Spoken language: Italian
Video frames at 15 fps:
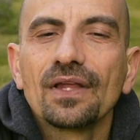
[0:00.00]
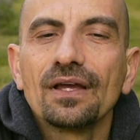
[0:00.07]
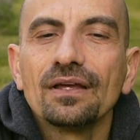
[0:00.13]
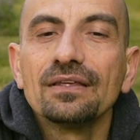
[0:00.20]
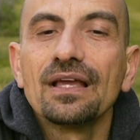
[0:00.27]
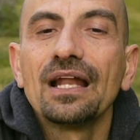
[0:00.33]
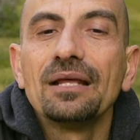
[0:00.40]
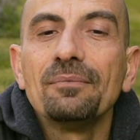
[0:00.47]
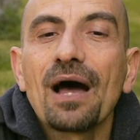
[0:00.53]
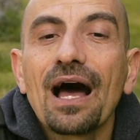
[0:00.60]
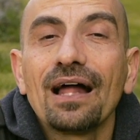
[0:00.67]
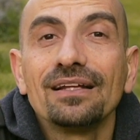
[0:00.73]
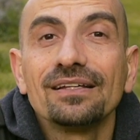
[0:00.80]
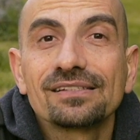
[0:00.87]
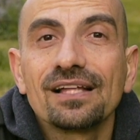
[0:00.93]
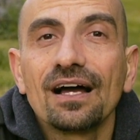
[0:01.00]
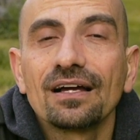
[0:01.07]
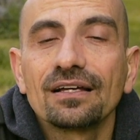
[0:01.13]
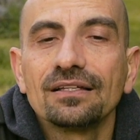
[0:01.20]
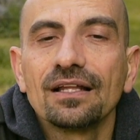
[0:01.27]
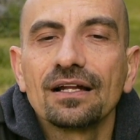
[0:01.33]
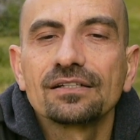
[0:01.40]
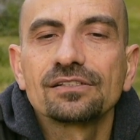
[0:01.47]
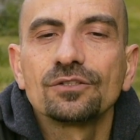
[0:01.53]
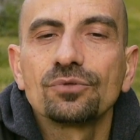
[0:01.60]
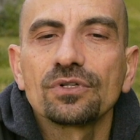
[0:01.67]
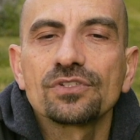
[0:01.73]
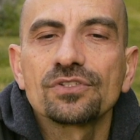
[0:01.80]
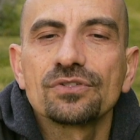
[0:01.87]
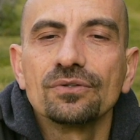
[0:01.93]
Gli animali, stanchi della
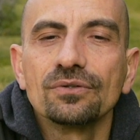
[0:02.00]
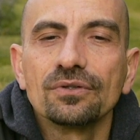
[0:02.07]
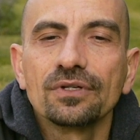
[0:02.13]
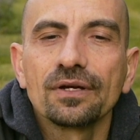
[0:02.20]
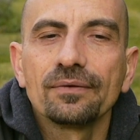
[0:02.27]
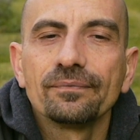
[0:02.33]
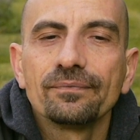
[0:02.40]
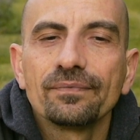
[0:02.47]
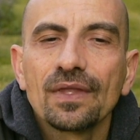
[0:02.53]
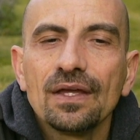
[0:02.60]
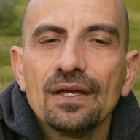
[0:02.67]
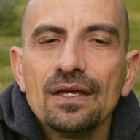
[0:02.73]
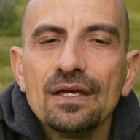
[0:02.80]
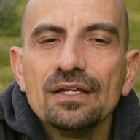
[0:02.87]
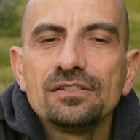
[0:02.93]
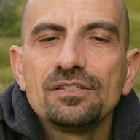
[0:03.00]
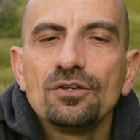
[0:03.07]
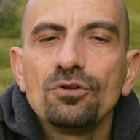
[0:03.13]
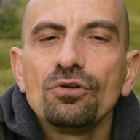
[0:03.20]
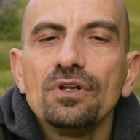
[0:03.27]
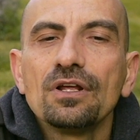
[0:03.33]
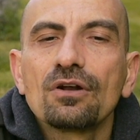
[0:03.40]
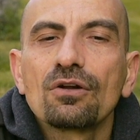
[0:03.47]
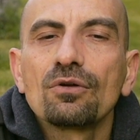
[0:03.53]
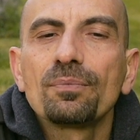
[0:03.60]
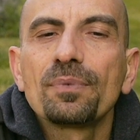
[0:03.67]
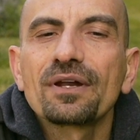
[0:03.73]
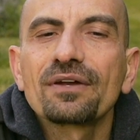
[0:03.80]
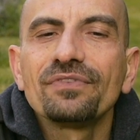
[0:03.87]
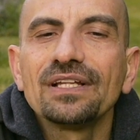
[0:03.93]
situazione, si riunirono
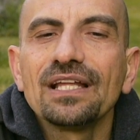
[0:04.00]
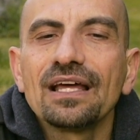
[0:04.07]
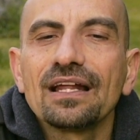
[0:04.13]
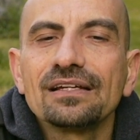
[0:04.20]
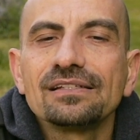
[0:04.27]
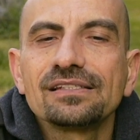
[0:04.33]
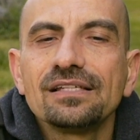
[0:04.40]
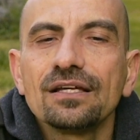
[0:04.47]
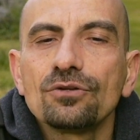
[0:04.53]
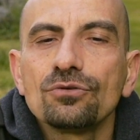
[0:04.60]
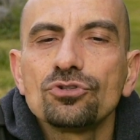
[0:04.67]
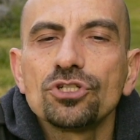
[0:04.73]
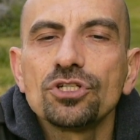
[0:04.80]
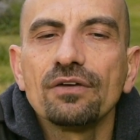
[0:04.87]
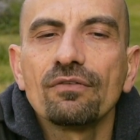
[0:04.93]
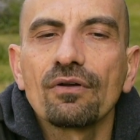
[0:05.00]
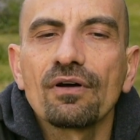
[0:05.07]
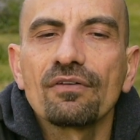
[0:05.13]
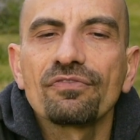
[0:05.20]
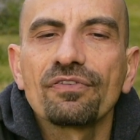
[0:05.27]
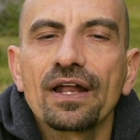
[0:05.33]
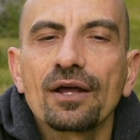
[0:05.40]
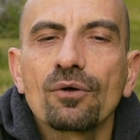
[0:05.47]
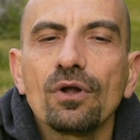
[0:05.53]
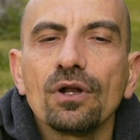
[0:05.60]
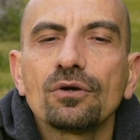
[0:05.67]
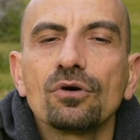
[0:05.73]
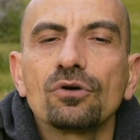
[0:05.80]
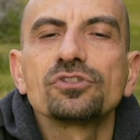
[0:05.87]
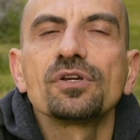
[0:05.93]
per vedere se riuscivano a fare
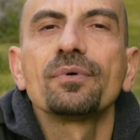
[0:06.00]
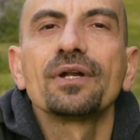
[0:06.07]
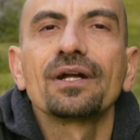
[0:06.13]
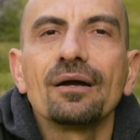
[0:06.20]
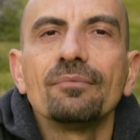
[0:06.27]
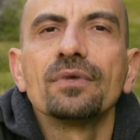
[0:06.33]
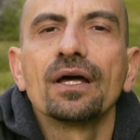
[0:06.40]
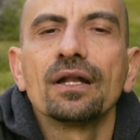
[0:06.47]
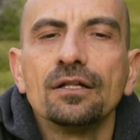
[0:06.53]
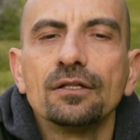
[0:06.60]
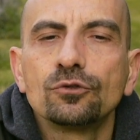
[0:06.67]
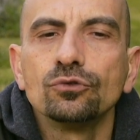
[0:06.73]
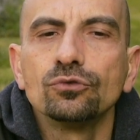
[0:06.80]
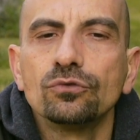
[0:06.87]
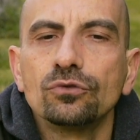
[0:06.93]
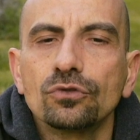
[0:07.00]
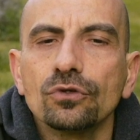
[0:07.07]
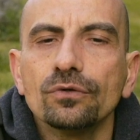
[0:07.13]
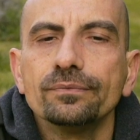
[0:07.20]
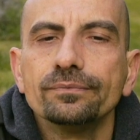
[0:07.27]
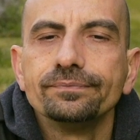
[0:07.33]
qualcosa per cambiare il tutto.